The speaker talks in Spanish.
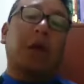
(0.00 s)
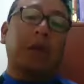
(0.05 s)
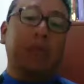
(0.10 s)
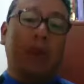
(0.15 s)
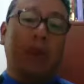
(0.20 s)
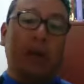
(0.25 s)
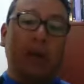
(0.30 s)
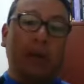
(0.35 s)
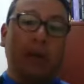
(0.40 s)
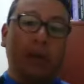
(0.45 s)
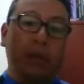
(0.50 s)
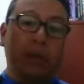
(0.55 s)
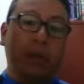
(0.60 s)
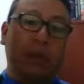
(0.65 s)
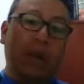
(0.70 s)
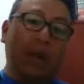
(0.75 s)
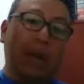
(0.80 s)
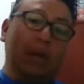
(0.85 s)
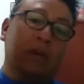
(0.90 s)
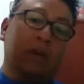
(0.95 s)
manejamos
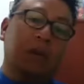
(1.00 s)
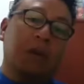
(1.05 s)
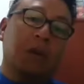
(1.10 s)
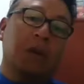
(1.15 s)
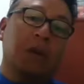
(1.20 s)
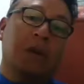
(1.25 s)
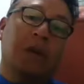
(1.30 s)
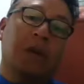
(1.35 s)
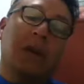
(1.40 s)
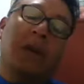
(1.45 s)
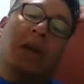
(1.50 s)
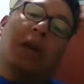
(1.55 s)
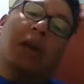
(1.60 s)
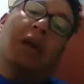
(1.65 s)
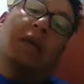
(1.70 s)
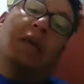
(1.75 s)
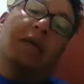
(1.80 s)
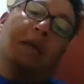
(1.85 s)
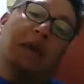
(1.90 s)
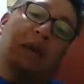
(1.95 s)
casco.
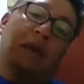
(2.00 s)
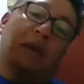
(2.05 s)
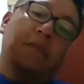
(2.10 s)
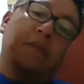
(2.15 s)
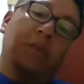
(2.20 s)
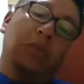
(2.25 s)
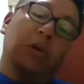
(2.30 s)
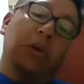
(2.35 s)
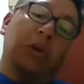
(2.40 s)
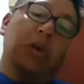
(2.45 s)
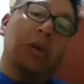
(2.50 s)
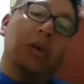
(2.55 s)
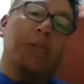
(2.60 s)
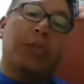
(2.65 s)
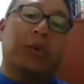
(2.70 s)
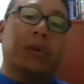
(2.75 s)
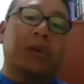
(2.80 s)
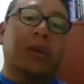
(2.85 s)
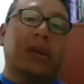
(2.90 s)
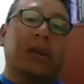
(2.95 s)
Este es muy
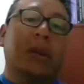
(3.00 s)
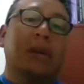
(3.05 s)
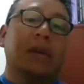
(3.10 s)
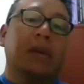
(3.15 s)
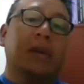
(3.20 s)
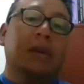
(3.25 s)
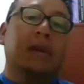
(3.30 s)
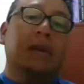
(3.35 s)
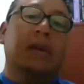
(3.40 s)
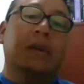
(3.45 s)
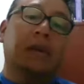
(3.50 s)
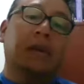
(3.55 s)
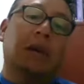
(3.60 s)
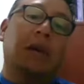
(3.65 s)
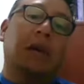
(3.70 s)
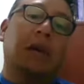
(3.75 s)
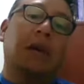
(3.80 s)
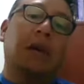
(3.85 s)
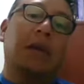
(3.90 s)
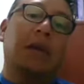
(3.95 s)
importante.
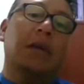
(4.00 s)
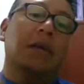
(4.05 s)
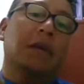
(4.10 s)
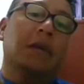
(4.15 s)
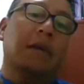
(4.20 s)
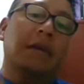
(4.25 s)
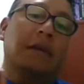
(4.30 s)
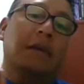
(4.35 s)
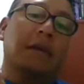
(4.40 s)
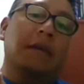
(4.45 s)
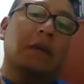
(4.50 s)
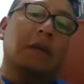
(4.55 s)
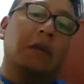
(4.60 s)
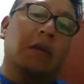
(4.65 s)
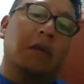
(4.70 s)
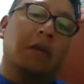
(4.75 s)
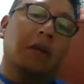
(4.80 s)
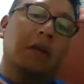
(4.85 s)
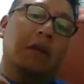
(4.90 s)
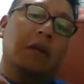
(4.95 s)
Eh, quizás este
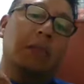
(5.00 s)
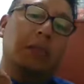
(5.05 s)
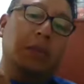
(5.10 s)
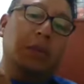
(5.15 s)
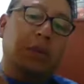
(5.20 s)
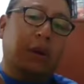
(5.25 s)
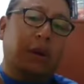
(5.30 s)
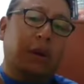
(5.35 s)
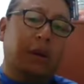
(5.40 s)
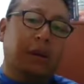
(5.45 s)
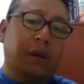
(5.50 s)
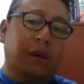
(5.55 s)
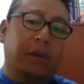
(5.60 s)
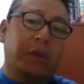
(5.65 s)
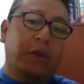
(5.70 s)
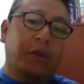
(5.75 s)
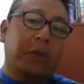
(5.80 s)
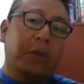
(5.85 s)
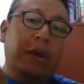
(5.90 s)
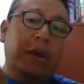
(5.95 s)
no es
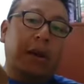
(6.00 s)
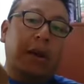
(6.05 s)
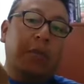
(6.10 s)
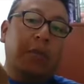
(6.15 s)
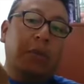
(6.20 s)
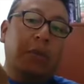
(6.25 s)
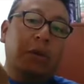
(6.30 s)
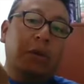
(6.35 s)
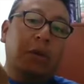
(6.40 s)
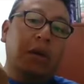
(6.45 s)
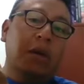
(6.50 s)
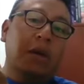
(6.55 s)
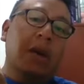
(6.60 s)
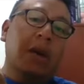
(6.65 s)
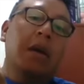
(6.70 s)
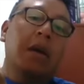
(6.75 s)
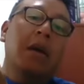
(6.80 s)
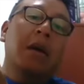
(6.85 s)
especializado para la montaña,